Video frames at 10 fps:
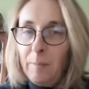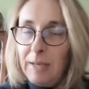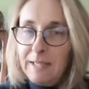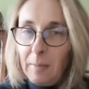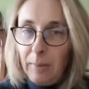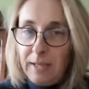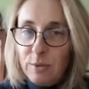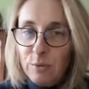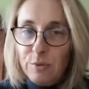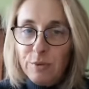Par sa
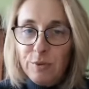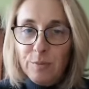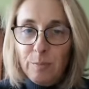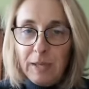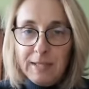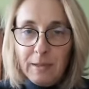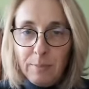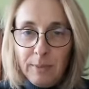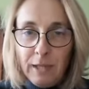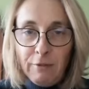présence, par
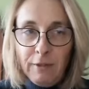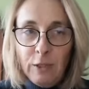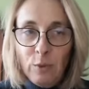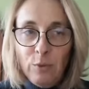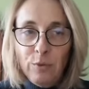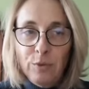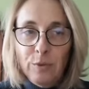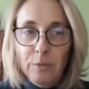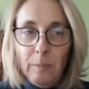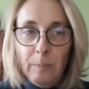sa
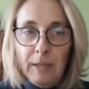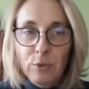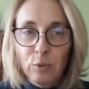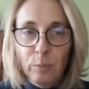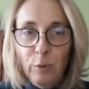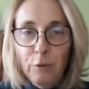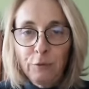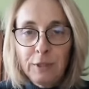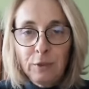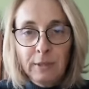bienveillance, par son
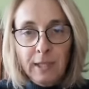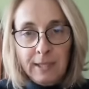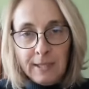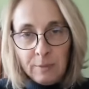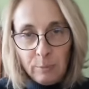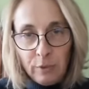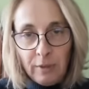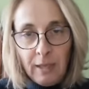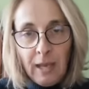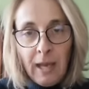
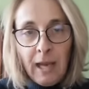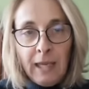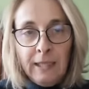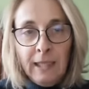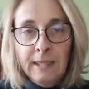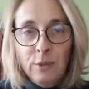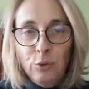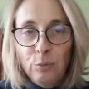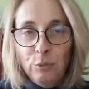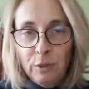professionnalisme, Anna a
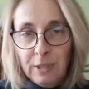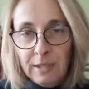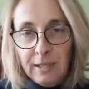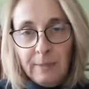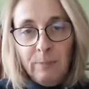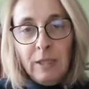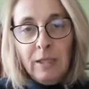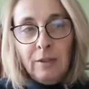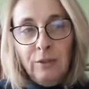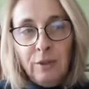su me guider
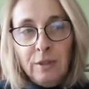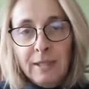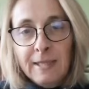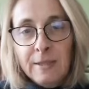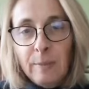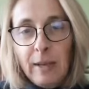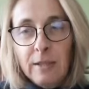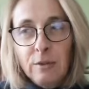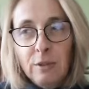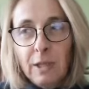dans un
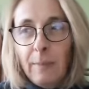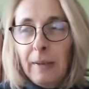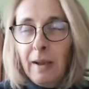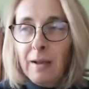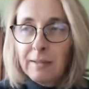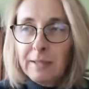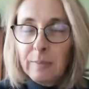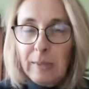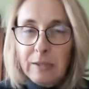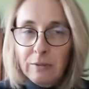espace que j'appellerais un
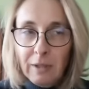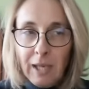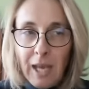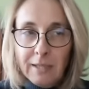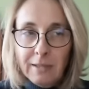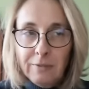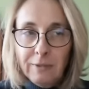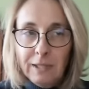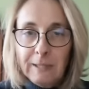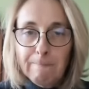espace de
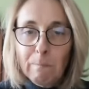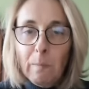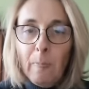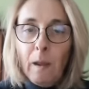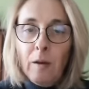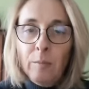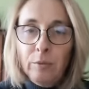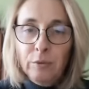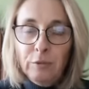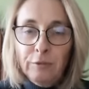créativité
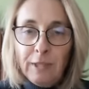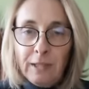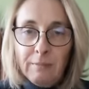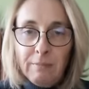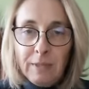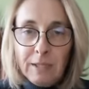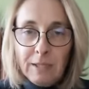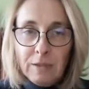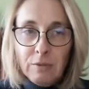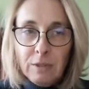pour trouver
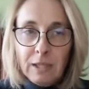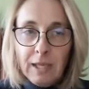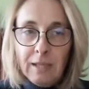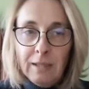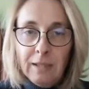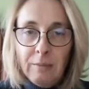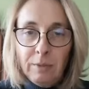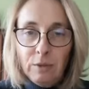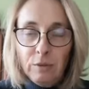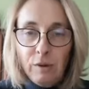mes essentiels et
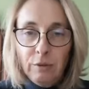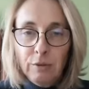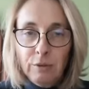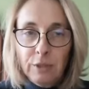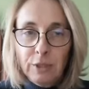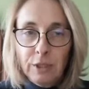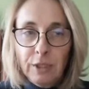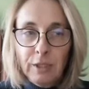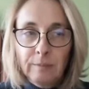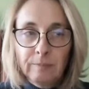mes couleurs de
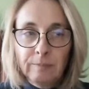coaching.